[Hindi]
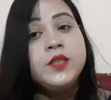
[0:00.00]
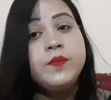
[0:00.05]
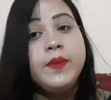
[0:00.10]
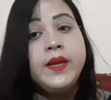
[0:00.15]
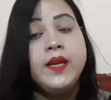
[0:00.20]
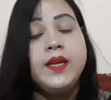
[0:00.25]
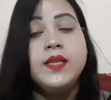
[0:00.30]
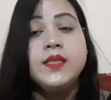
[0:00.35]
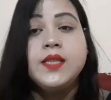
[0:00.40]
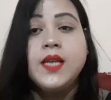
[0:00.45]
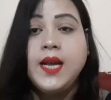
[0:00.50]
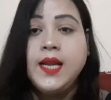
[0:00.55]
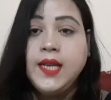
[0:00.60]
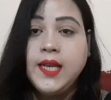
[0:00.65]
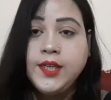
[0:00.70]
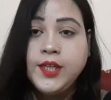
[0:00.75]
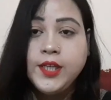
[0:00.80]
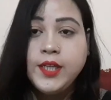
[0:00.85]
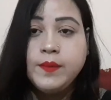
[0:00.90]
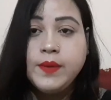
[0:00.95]
मैं इस
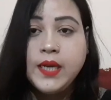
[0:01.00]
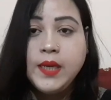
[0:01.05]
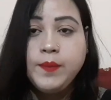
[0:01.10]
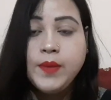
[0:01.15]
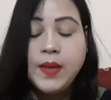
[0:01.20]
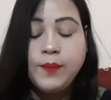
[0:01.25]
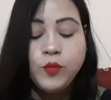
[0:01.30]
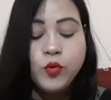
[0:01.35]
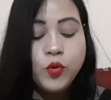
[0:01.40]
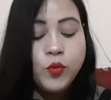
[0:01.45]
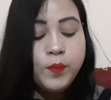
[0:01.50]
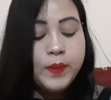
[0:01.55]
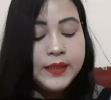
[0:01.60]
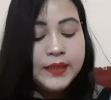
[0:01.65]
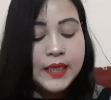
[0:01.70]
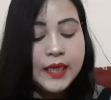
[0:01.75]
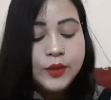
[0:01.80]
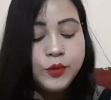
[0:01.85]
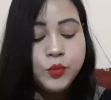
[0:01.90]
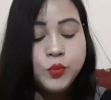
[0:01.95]
हाइलाइटर के बारे में आपको
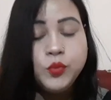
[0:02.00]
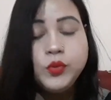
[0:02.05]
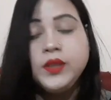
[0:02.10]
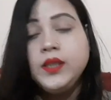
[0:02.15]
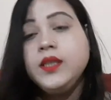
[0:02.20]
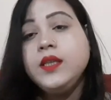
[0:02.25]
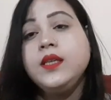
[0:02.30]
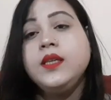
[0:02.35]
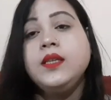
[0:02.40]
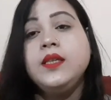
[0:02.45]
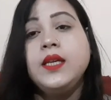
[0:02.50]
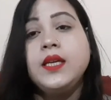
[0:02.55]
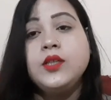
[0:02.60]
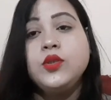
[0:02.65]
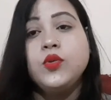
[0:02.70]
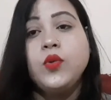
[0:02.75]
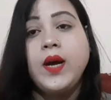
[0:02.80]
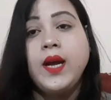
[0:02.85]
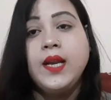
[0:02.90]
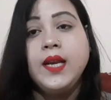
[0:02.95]
बता दूं कि ये
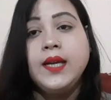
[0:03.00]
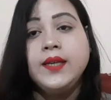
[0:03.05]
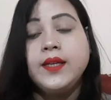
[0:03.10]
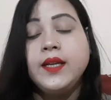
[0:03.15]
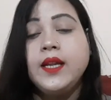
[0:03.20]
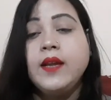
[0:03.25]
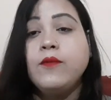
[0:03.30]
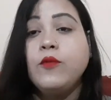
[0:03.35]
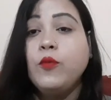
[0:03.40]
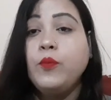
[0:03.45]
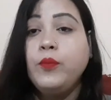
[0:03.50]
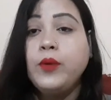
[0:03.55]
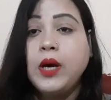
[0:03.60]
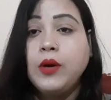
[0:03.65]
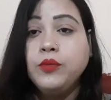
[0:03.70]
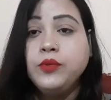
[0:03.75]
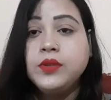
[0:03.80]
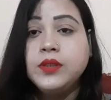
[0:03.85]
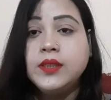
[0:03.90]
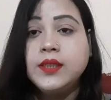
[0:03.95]
जो हाइलाइटर है वो
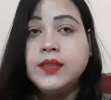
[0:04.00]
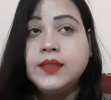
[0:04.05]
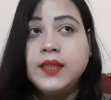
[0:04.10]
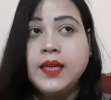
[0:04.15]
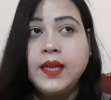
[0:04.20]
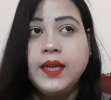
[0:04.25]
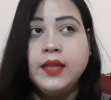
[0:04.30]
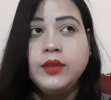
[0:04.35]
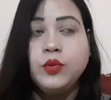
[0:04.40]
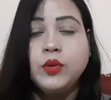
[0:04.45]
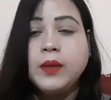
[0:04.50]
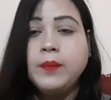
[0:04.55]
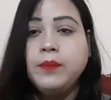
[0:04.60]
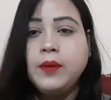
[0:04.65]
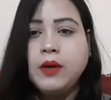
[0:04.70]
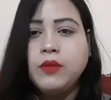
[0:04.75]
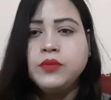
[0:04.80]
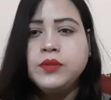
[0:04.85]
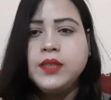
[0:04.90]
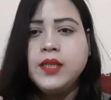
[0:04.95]
ब्राउन कलर का है थोड़ा
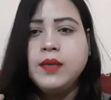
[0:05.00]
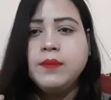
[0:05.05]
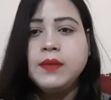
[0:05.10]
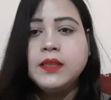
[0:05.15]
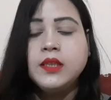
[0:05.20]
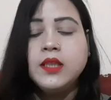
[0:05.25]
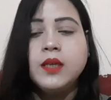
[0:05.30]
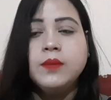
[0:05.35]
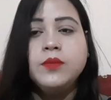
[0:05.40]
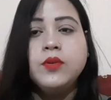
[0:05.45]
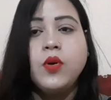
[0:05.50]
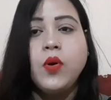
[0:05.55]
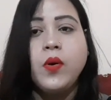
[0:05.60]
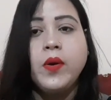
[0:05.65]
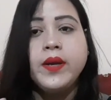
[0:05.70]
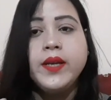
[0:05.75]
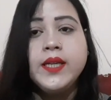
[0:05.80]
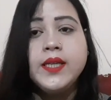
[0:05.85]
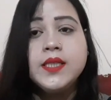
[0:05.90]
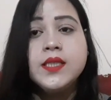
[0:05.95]
ब्राउन से ये मतलब
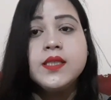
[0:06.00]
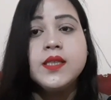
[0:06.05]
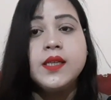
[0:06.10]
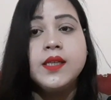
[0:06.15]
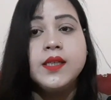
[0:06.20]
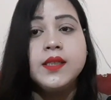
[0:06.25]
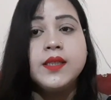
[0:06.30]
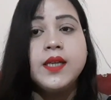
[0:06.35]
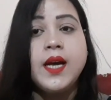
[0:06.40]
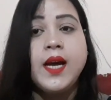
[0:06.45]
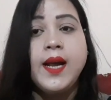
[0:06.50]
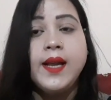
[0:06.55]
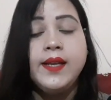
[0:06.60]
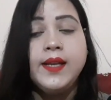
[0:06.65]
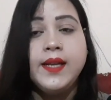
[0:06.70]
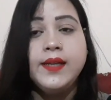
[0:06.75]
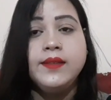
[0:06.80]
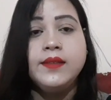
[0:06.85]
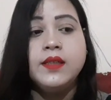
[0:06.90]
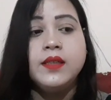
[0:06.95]
और इस कलर का
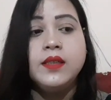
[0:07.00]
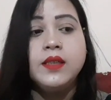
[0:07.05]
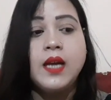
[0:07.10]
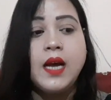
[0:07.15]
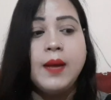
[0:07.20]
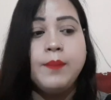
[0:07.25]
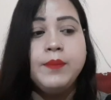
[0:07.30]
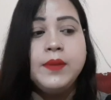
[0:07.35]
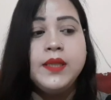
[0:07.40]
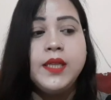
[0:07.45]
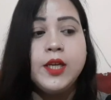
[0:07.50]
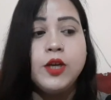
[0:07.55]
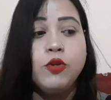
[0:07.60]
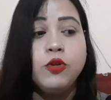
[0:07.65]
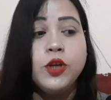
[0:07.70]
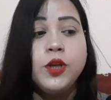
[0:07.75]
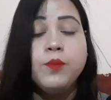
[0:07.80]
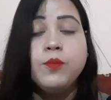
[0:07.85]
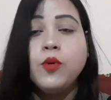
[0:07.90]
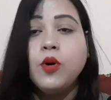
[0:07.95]
हाइलाइटर आपने देखा
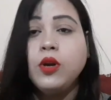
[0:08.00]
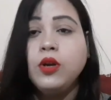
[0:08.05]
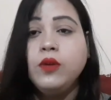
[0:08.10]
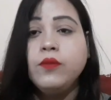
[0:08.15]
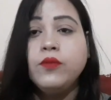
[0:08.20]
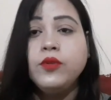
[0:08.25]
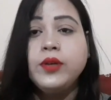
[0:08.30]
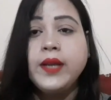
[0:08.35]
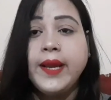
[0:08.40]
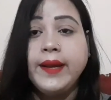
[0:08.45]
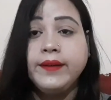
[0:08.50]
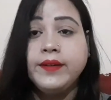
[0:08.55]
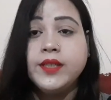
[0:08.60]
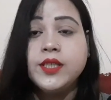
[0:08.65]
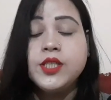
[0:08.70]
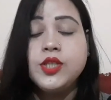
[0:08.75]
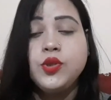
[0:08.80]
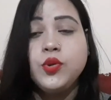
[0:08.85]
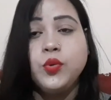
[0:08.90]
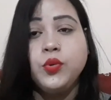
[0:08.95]
होगा कि बॉलीवुड
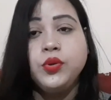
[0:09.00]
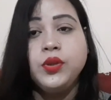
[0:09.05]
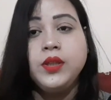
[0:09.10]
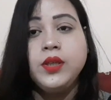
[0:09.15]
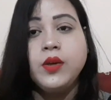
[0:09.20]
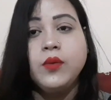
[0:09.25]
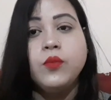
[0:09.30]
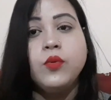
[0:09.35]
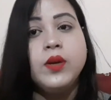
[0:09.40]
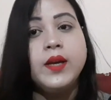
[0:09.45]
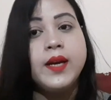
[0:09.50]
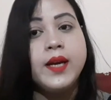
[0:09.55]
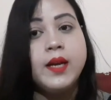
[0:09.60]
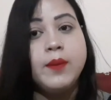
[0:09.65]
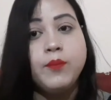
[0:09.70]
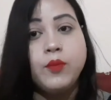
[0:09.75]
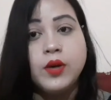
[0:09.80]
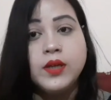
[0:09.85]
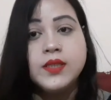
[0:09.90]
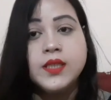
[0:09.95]
एक्ट्रेस जो होती हैं वो लगाना
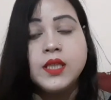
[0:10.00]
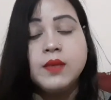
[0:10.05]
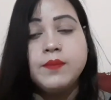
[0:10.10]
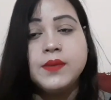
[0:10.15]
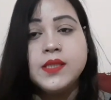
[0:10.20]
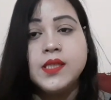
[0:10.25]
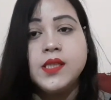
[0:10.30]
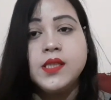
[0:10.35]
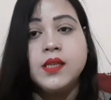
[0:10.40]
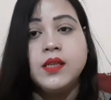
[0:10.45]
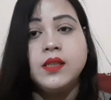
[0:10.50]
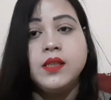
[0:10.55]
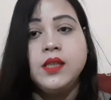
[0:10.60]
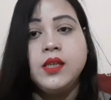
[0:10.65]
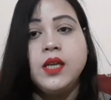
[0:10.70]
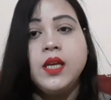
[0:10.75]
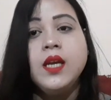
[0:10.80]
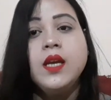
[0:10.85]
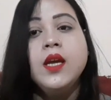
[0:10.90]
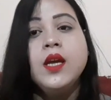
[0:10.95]
बहुत ज़्यादा पसंद करती
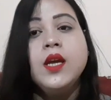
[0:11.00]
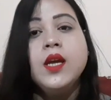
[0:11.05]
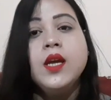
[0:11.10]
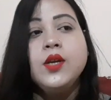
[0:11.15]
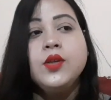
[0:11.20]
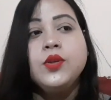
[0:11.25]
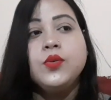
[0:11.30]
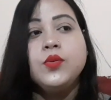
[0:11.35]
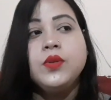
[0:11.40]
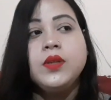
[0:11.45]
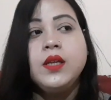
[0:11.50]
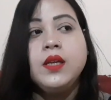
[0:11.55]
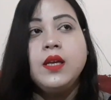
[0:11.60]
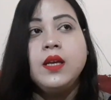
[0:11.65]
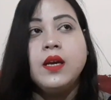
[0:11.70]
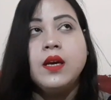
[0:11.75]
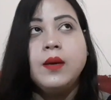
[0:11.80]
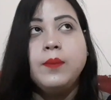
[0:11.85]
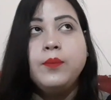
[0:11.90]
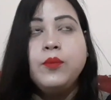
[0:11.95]
हैं क्योंकि
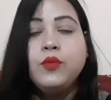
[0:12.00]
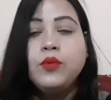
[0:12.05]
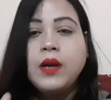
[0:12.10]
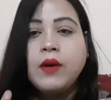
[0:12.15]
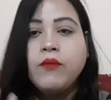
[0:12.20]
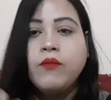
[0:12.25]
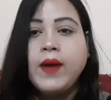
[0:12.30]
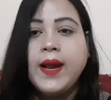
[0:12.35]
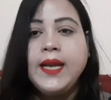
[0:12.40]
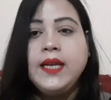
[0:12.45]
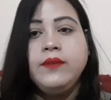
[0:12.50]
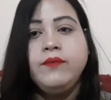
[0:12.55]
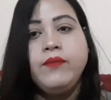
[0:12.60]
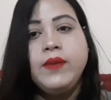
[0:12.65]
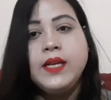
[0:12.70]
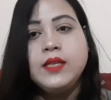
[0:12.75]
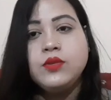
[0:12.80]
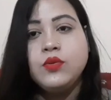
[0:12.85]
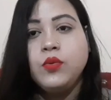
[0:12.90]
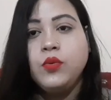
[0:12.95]
पूरा वाइट
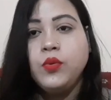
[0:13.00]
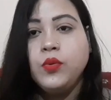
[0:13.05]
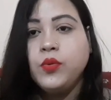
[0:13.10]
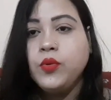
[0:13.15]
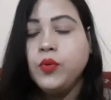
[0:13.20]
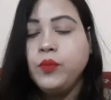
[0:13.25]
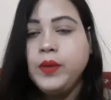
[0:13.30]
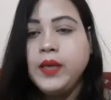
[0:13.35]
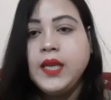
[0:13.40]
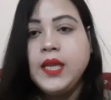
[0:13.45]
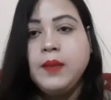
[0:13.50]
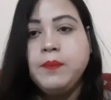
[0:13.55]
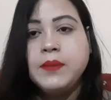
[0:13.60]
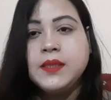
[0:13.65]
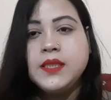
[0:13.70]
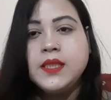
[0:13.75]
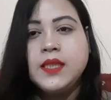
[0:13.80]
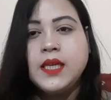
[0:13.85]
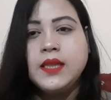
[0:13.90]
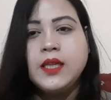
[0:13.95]
फेस उन लोग को भी नहीं
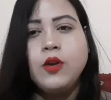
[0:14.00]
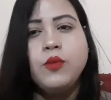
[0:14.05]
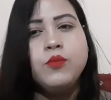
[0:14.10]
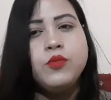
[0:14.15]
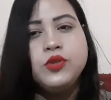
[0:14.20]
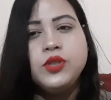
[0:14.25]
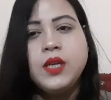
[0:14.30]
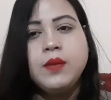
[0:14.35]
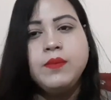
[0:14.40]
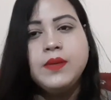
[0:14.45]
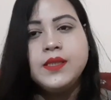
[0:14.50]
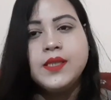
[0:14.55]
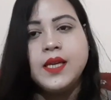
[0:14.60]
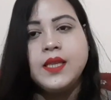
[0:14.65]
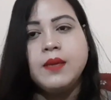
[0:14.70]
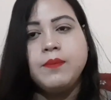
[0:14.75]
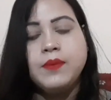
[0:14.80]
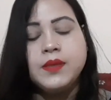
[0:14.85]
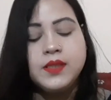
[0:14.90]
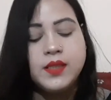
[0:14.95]
पसंद आता और मुझे भी
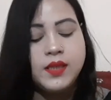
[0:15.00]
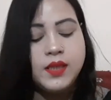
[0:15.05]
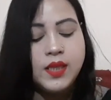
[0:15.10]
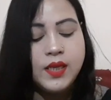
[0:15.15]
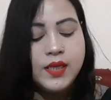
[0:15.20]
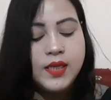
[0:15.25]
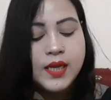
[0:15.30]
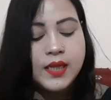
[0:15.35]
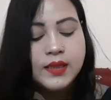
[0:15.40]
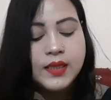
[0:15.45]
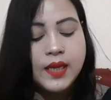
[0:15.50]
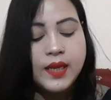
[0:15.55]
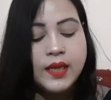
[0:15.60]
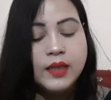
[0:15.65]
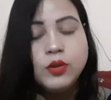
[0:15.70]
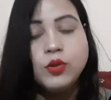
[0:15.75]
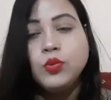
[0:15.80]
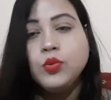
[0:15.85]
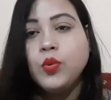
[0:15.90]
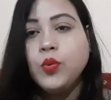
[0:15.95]
ज़्यादा पसंद नहीं आता
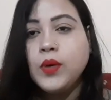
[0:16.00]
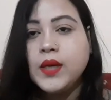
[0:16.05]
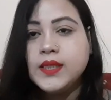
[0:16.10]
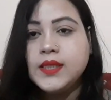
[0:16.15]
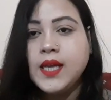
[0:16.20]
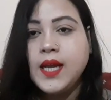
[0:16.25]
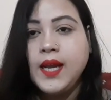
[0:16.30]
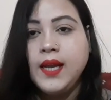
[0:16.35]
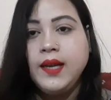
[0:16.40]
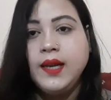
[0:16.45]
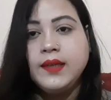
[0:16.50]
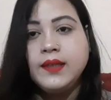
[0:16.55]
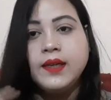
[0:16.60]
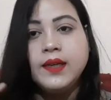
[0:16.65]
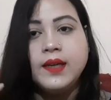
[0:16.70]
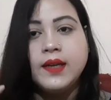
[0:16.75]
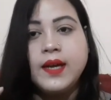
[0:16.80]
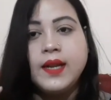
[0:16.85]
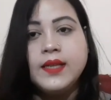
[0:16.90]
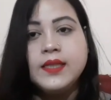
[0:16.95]
है तो थोड़ा सा हाइलाइटर
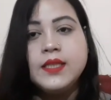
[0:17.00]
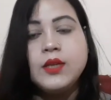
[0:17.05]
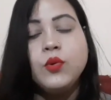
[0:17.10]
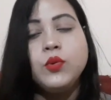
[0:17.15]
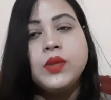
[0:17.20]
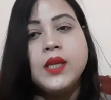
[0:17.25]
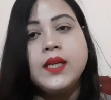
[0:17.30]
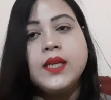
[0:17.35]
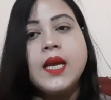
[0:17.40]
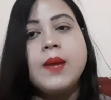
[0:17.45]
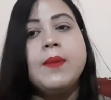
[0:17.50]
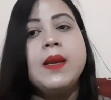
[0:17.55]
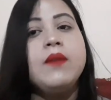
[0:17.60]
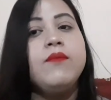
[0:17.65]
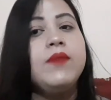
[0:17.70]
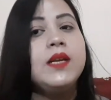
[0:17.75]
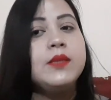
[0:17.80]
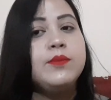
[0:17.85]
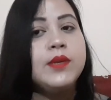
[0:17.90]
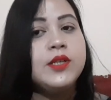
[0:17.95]
लगाने से होता है कि हमारे
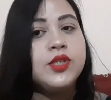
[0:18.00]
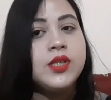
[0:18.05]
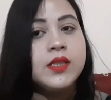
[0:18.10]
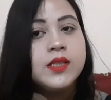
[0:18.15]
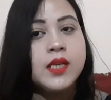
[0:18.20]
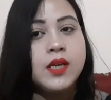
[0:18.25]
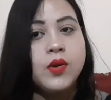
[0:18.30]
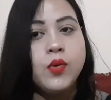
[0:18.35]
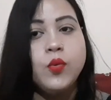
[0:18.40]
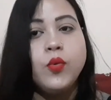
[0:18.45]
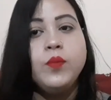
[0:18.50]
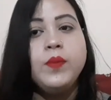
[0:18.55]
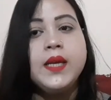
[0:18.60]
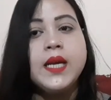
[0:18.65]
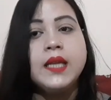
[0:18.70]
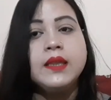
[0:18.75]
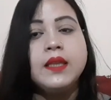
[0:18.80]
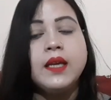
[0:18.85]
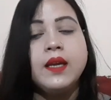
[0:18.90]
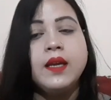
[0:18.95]
फेस पर अच्छा सा ग्लो भी
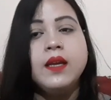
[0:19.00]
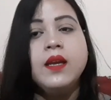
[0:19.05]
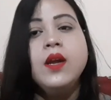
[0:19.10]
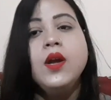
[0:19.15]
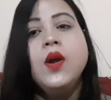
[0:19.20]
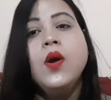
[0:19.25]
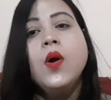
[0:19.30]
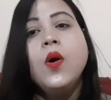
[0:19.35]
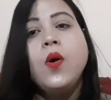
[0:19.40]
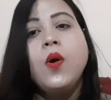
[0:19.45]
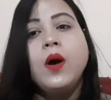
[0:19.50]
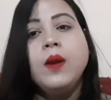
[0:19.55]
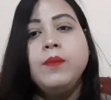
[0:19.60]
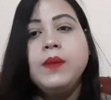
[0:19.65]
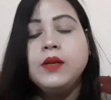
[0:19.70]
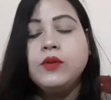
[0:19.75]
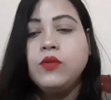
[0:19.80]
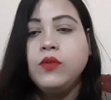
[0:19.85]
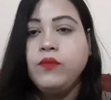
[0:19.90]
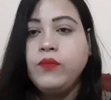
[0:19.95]
आता है और
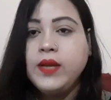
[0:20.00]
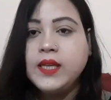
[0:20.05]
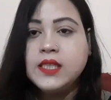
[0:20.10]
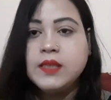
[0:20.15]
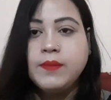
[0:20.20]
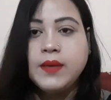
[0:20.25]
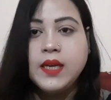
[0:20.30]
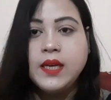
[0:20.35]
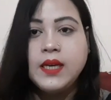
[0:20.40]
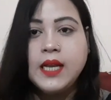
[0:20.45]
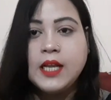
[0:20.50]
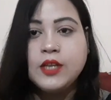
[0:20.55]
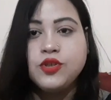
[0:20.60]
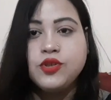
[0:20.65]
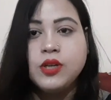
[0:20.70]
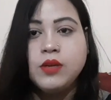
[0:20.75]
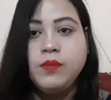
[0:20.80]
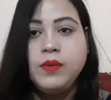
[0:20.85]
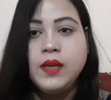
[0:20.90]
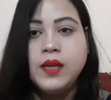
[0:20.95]
बिल्कुल फेस हमारा
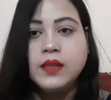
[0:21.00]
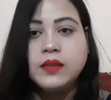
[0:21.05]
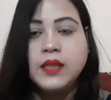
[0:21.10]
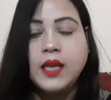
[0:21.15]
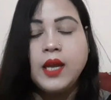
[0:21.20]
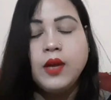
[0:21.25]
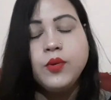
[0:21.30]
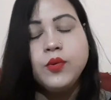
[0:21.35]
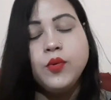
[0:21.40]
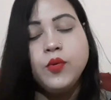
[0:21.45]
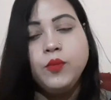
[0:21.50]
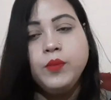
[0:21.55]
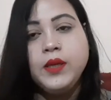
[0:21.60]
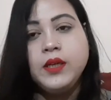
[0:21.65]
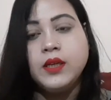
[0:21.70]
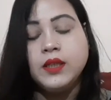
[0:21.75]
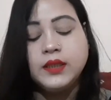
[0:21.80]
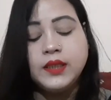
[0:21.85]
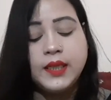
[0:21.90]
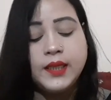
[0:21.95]
नेचुरल भी लगता है और ग्लो भी
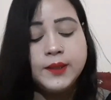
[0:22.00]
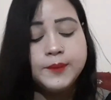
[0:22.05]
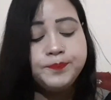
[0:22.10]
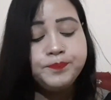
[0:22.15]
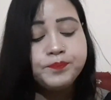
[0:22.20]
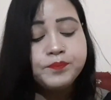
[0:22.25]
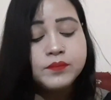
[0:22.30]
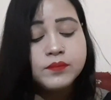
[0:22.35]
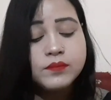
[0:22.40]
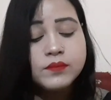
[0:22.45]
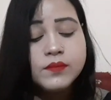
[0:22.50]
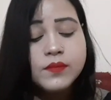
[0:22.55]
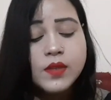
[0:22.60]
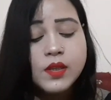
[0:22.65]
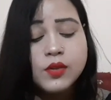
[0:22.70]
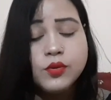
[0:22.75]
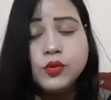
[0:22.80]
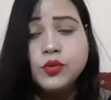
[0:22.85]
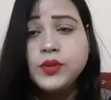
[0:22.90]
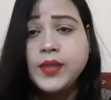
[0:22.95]
करता है
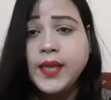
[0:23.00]
तो